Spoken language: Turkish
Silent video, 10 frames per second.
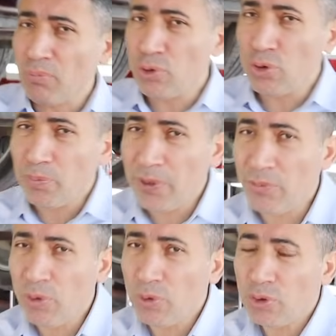bu tür
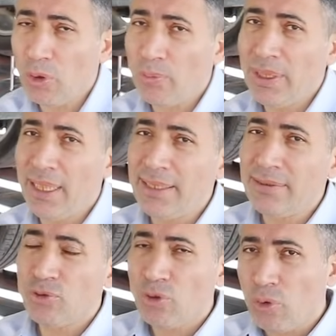premium otomobiller
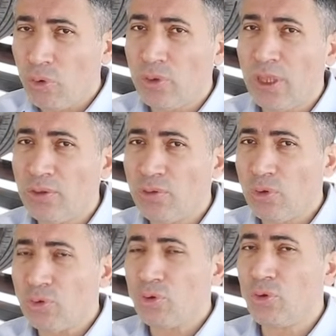çok
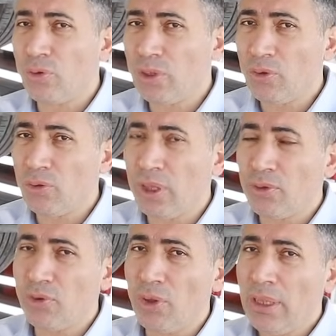kullanılıyor, uzun yolda
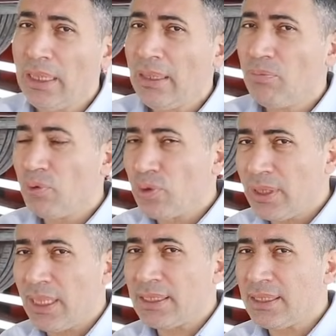kullanılıyor. Bunu
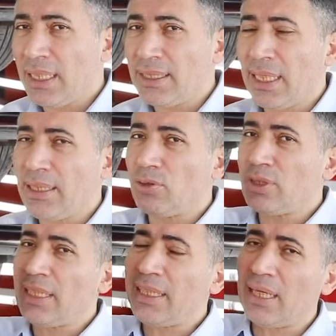kıyaslarken
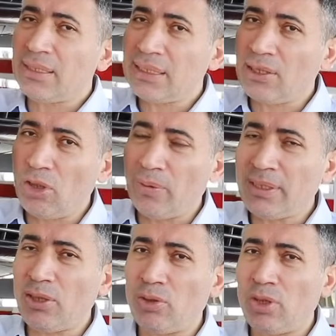özellikle artık
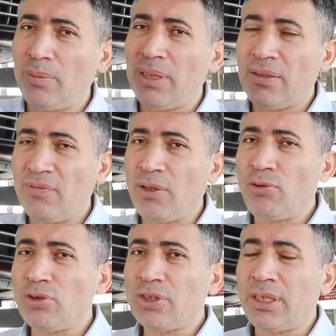kilometre ortalamalarını
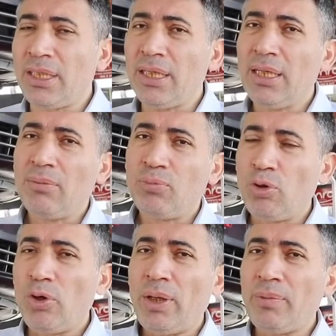veriyoruz ki bu
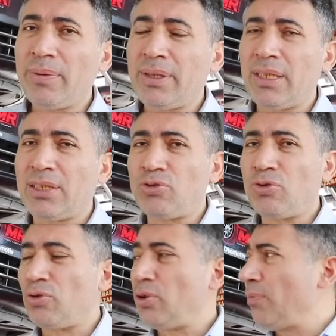da önemli bir kıyas
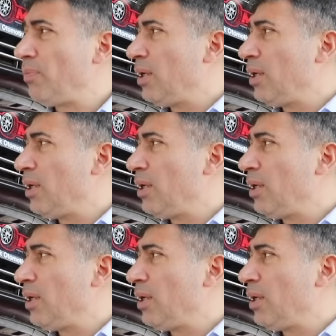çünkü.